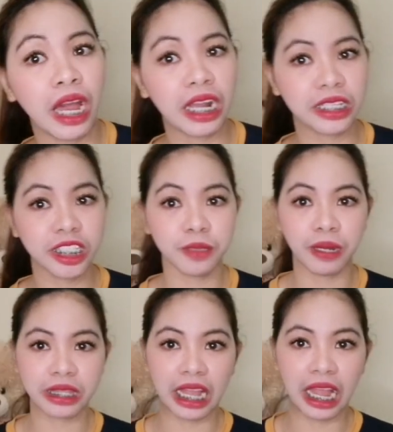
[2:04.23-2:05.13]
Lagat
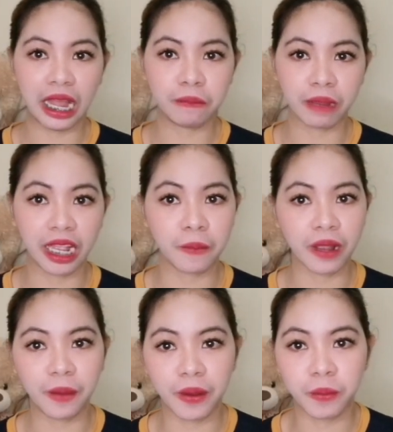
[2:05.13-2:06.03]
jibata, ngay
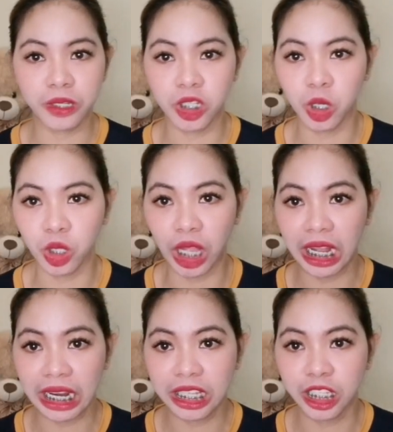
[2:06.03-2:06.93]
kabkabe mo di contact
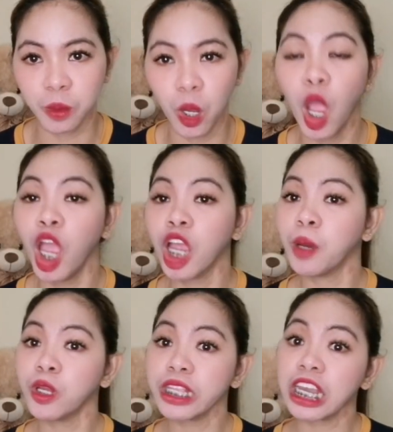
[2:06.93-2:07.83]
lens mo.
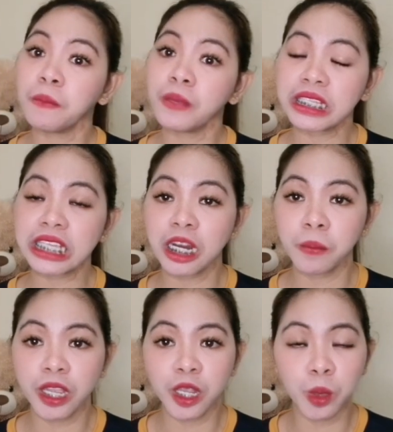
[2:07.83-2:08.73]
Ngam nadagay ti
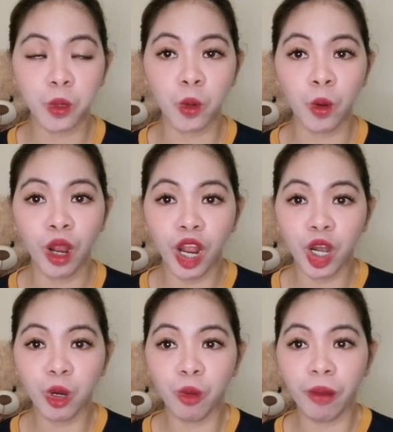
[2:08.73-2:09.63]
sarming mo,
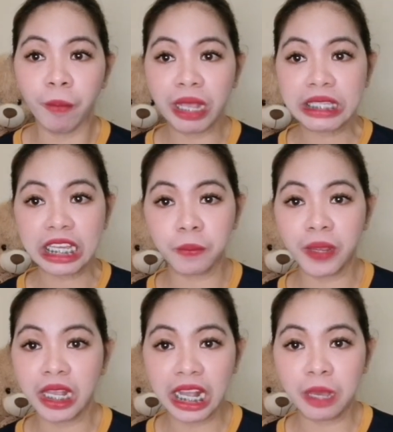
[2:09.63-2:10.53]
no, pag may
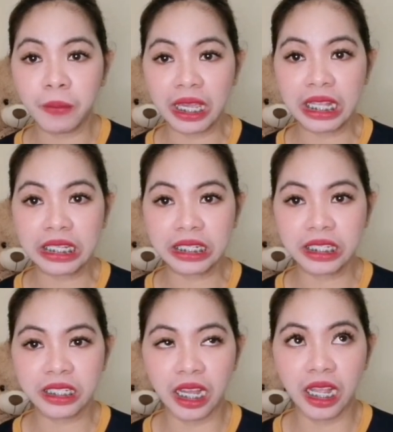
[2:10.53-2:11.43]
sarming
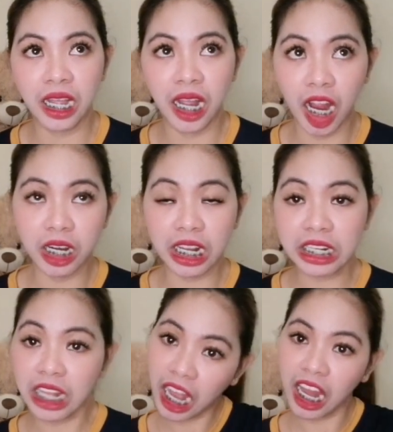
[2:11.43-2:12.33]
kagaminan, ang
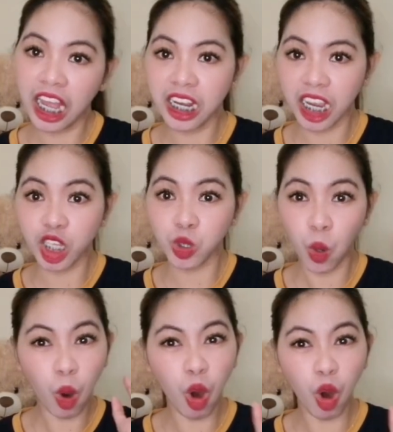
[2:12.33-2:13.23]
naglakala nga
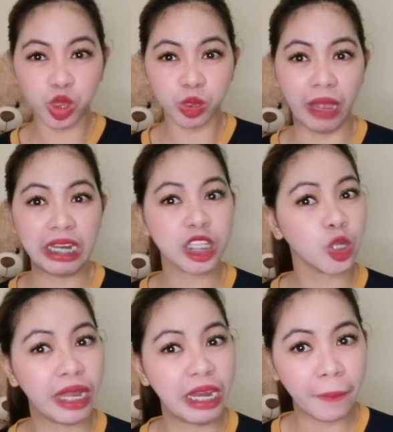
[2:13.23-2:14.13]
isuot, palit no
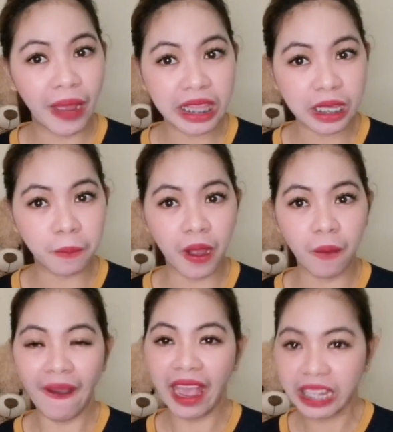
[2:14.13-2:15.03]
malipat awan,
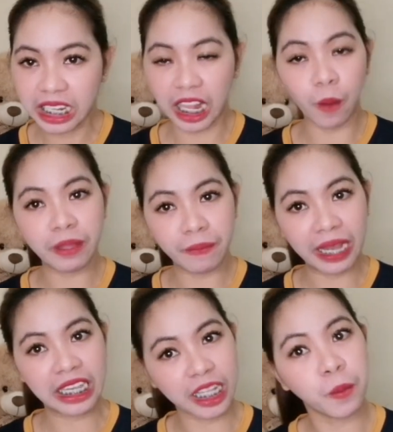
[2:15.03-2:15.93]
awanan, awan
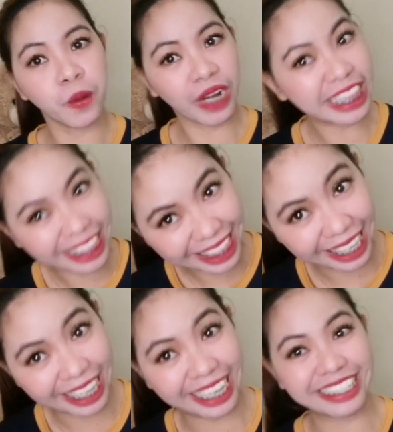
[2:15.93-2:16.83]
makita mo
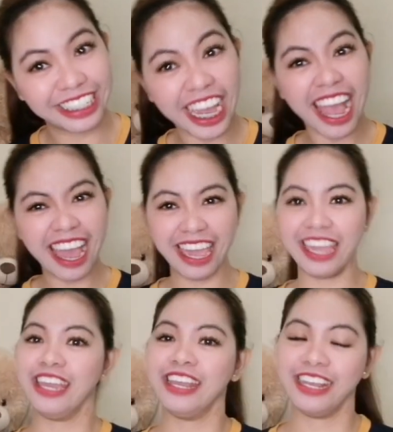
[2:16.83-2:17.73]
anti, kas
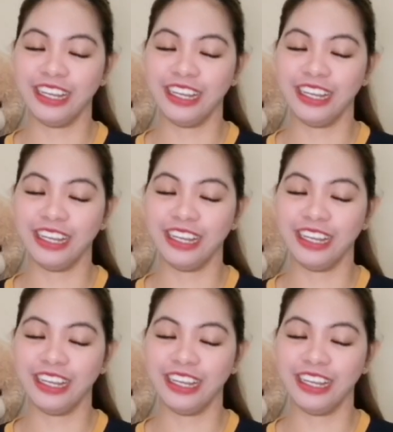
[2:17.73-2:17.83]
jay.